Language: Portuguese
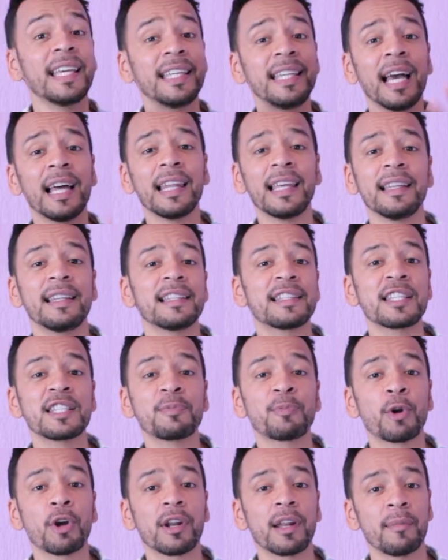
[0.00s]
E além desses
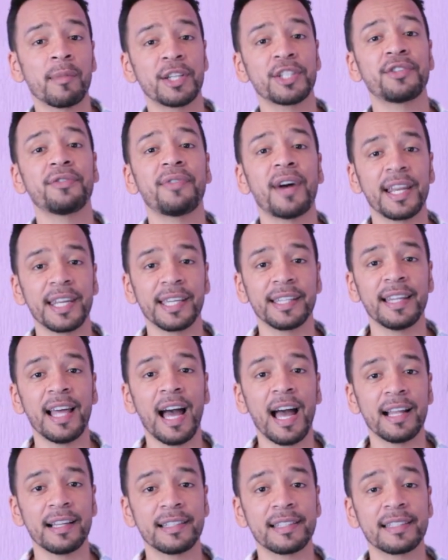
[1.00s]
programas de
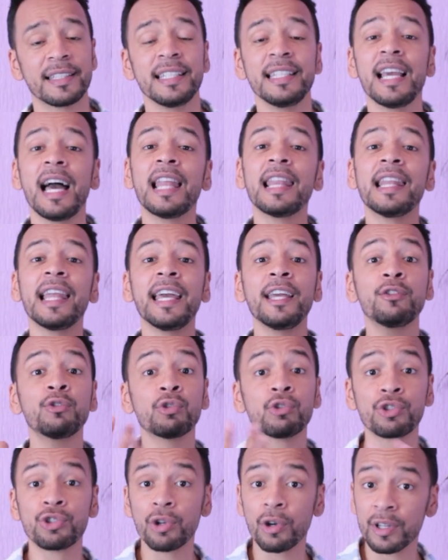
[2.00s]
variedades, e além
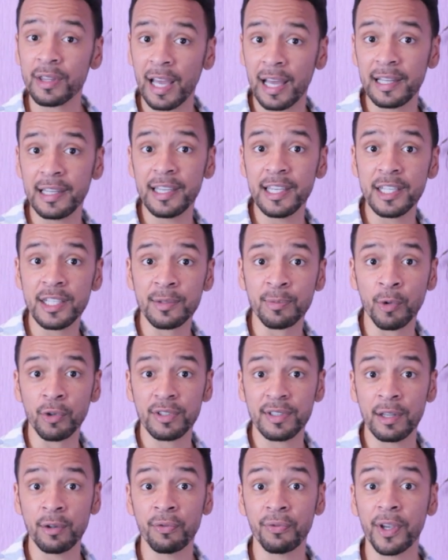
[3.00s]
do jornalismo
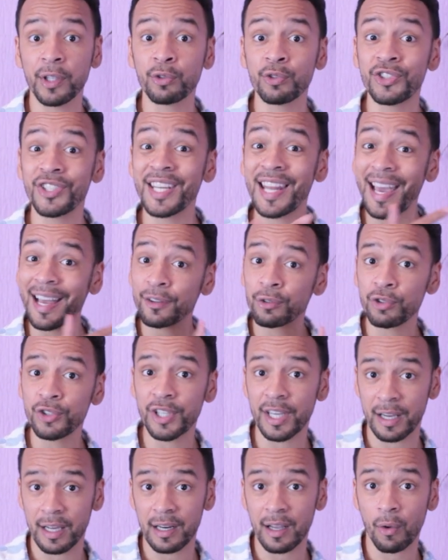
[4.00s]
sendo feito direto
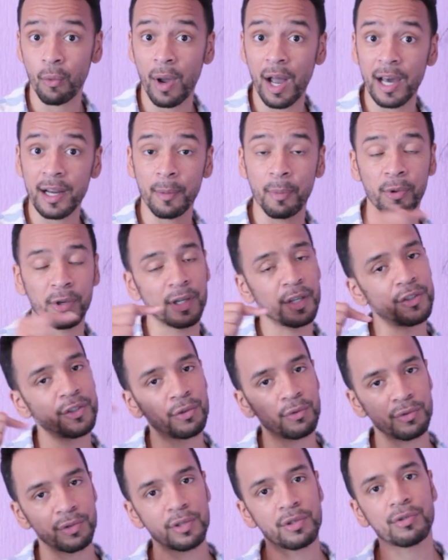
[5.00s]
de Araraquara, porque
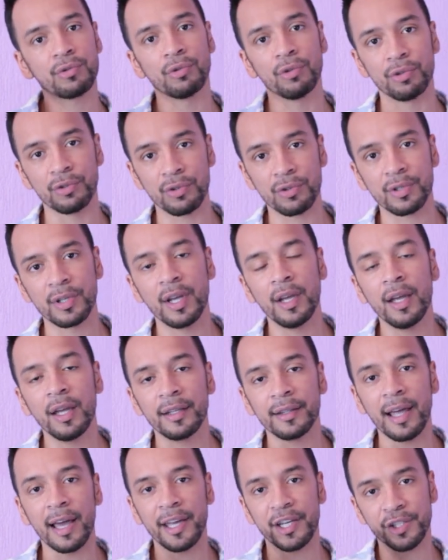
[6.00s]
tinha os estúdios
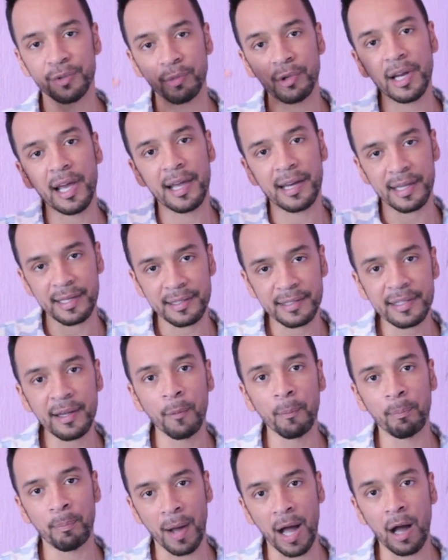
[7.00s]
da Rede Mulher em
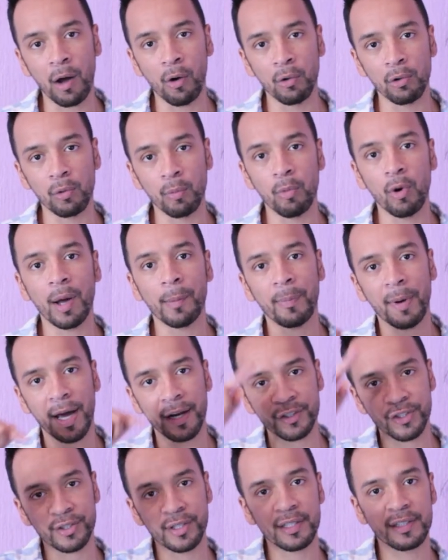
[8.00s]
São Paulo, boa
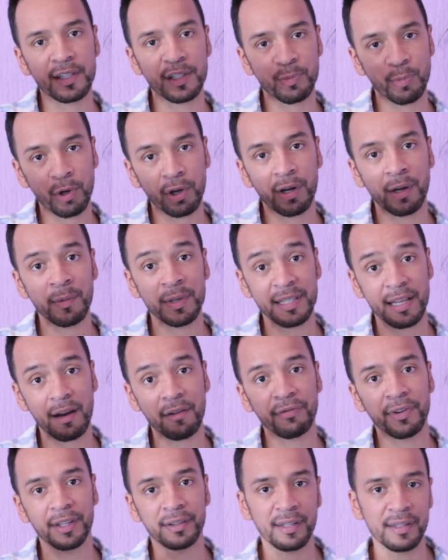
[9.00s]
parte desses programas era
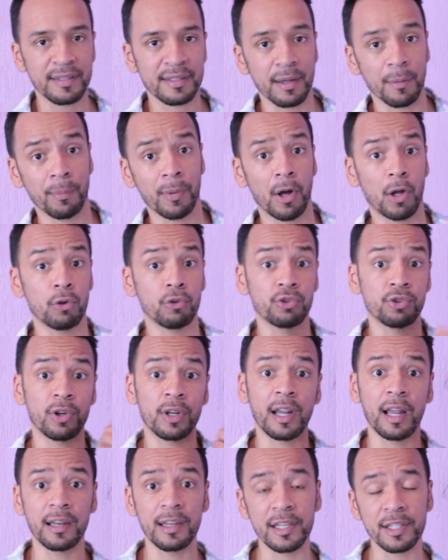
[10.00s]
feita em São Paulo, o
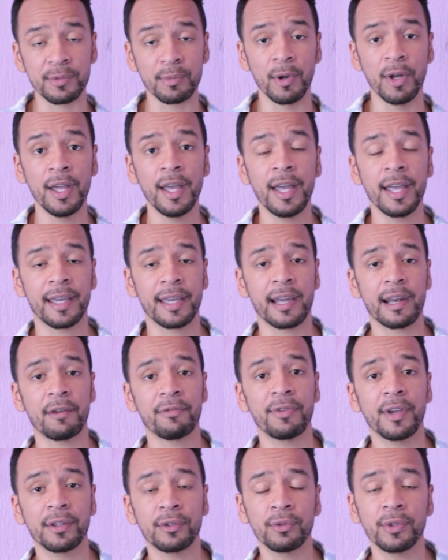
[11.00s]
jornalismo que era
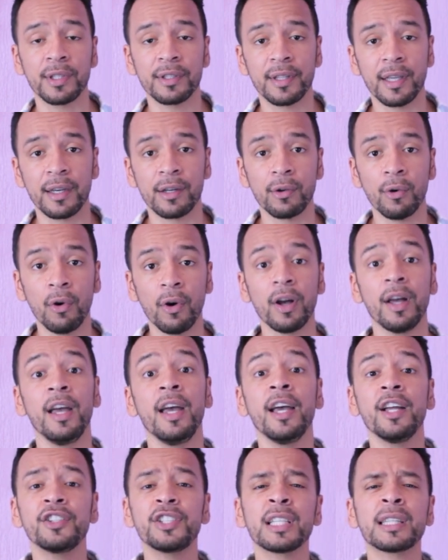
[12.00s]
feito no interior,
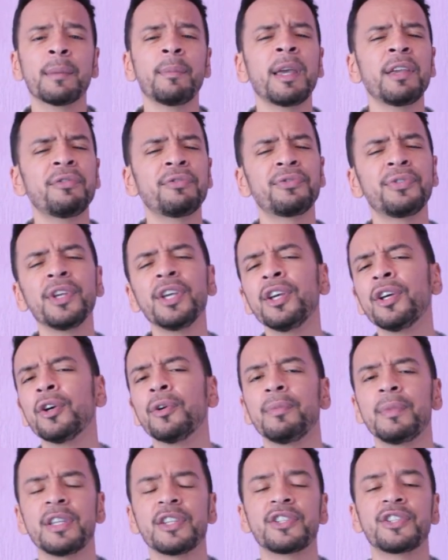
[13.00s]
tinha também
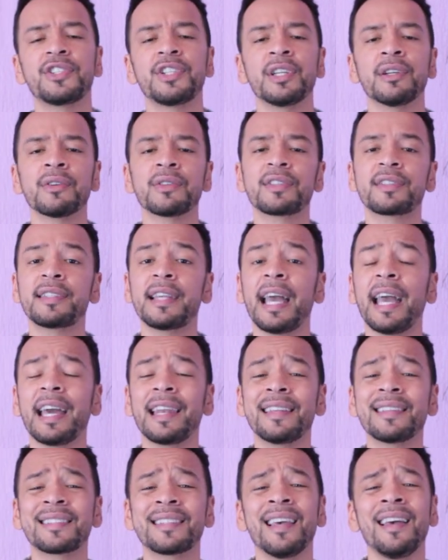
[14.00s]
filmes, tinham
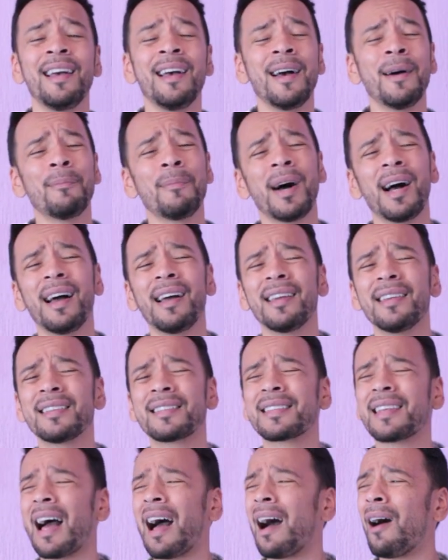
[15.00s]
séries
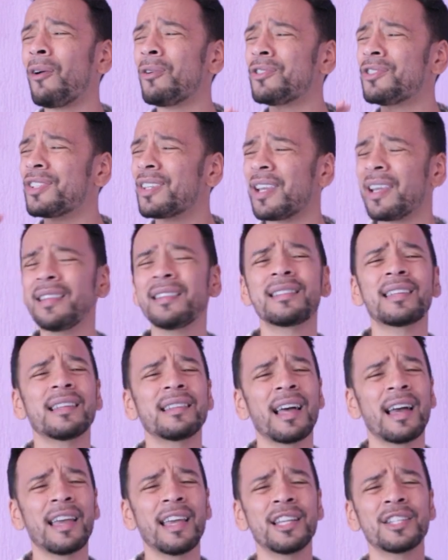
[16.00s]
mas a audiência
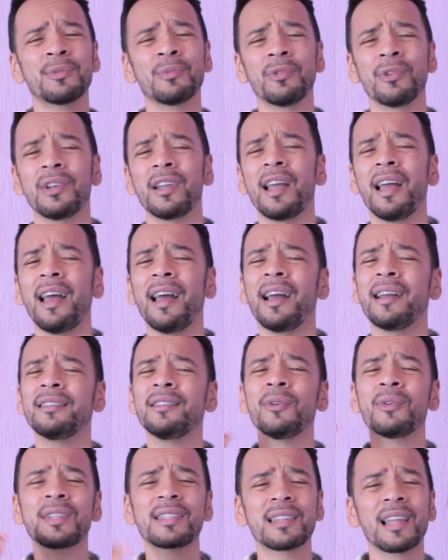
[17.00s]
da Rede Mulher
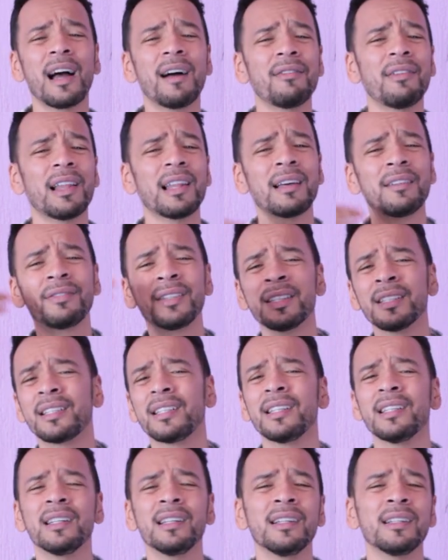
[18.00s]
não estava
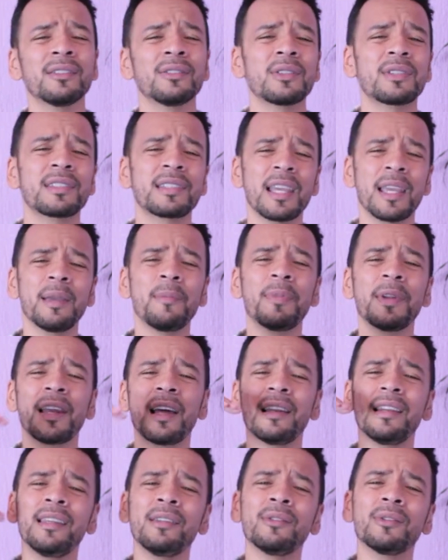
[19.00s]
alavancando, sempre
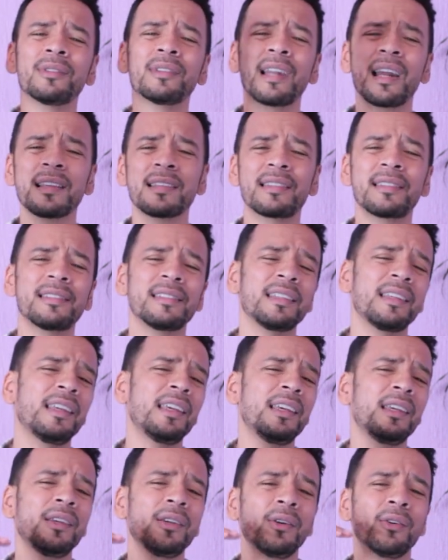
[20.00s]
ali no
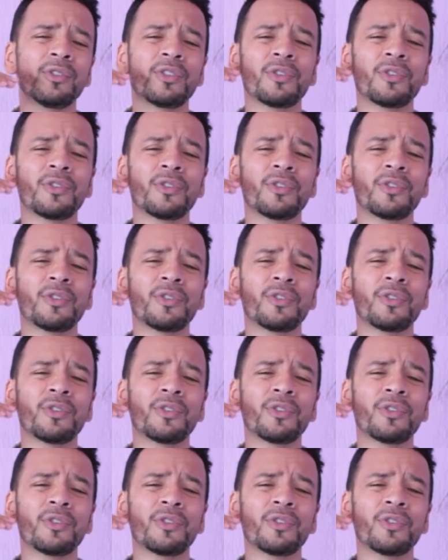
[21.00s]
tracinho,